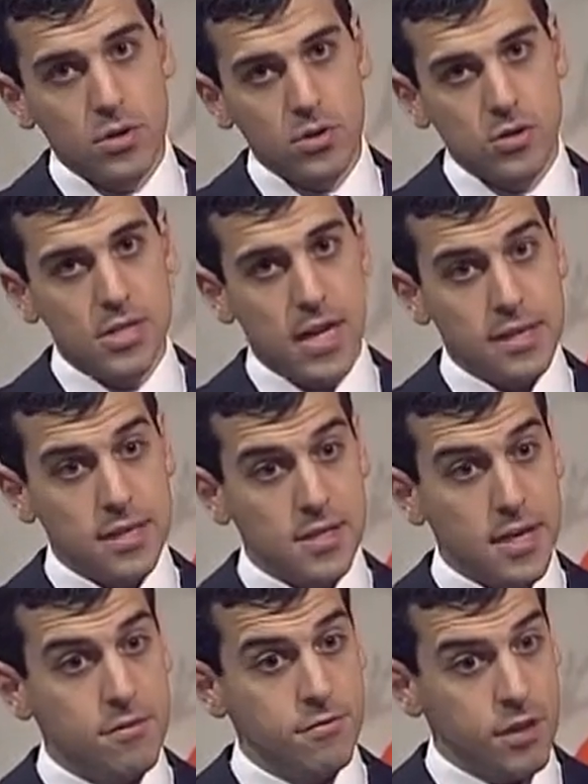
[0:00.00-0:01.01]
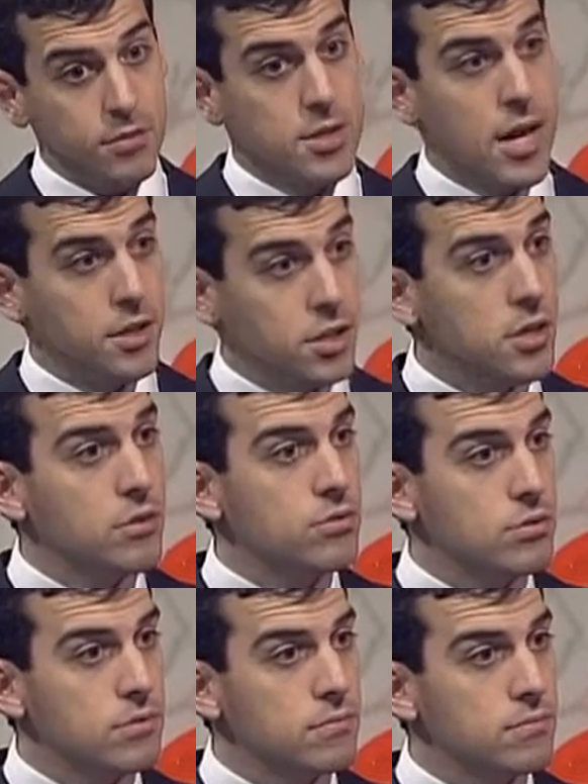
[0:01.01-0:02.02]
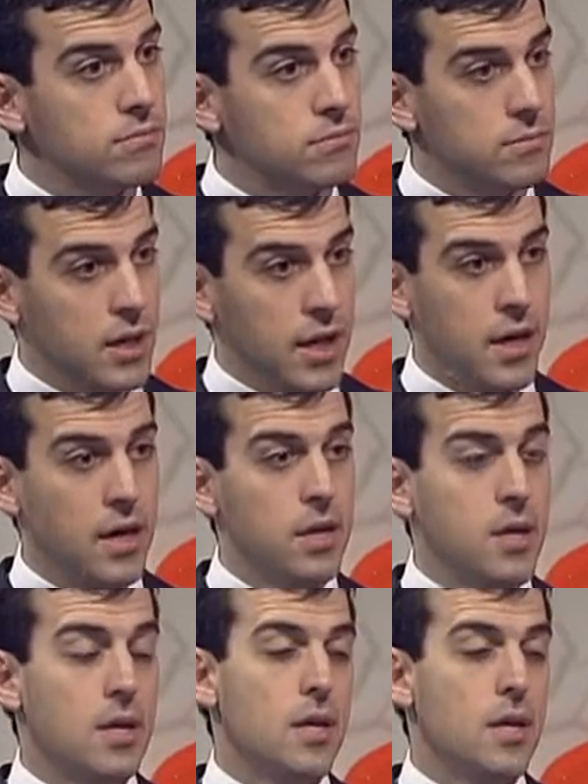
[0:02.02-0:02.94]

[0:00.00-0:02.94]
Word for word: associadas a eventos cardíacos. Né? Ah,